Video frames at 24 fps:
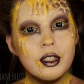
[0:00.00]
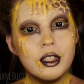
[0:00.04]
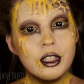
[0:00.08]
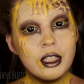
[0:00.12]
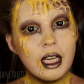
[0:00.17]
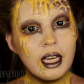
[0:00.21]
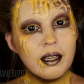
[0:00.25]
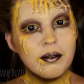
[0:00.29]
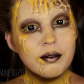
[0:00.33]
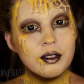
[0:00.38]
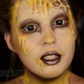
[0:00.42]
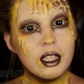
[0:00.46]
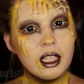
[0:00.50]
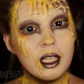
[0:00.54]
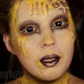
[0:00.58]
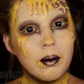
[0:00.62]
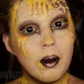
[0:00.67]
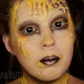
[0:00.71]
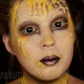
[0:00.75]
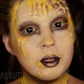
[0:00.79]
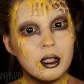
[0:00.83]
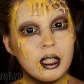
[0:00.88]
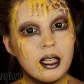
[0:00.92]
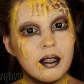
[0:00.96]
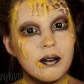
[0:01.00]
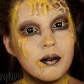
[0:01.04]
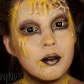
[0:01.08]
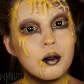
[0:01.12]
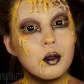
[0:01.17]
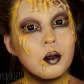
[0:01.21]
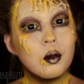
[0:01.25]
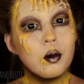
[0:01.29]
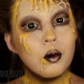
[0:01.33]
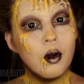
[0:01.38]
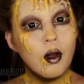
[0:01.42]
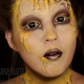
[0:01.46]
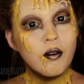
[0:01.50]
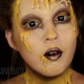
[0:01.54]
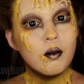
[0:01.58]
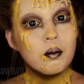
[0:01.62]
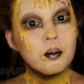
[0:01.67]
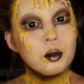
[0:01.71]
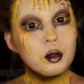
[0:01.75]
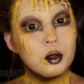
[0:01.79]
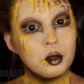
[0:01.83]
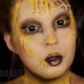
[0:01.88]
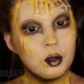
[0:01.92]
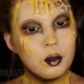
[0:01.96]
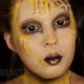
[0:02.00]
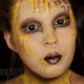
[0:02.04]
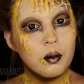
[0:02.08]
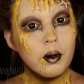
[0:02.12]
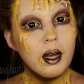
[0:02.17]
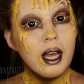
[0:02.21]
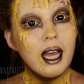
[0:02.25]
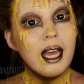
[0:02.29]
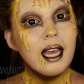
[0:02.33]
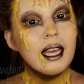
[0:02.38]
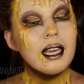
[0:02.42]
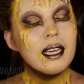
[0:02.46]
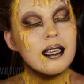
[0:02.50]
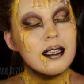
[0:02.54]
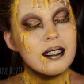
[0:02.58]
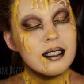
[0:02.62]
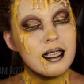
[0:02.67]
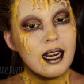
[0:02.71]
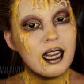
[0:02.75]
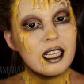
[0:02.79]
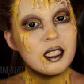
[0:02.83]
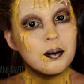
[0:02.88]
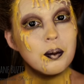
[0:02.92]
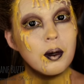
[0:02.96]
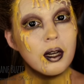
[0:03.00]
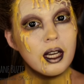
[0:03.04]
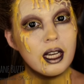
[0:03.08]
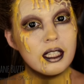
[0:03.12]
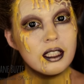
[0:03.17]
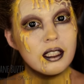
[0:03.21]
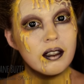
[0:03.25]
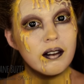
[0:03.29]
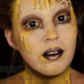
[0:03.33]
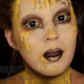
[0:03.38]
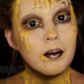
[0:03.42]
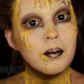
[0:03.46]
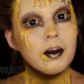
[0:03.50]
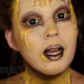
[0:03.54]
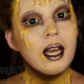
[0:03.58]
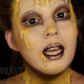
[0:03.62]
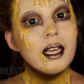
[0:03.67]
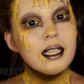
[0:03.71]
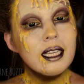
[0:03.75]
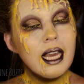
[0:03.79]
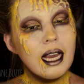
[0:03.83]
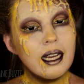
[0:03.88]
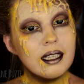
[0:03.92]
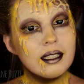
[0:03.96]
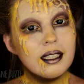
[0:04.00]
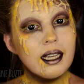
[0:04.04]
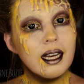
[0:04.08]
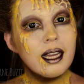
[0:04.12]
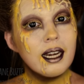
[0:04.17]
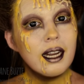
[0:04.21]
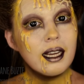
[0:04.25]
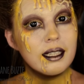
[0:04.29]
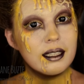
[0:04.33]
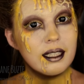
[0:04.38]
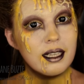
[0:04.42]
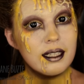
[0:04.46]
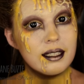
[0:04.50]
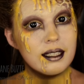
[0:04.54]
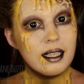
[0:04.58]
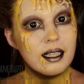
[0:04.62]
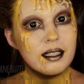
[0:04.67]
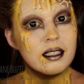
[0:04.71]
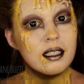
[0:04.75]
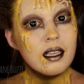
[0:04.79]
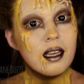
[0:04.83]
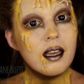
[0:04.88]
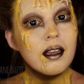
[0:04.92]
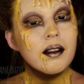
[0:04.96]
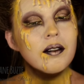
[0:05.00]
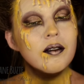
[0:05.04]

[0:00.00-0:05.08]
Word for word: Dzisiaj wcieliłam się w królową pszczół i zaraz pokażę Wam, jak te charakteryzacje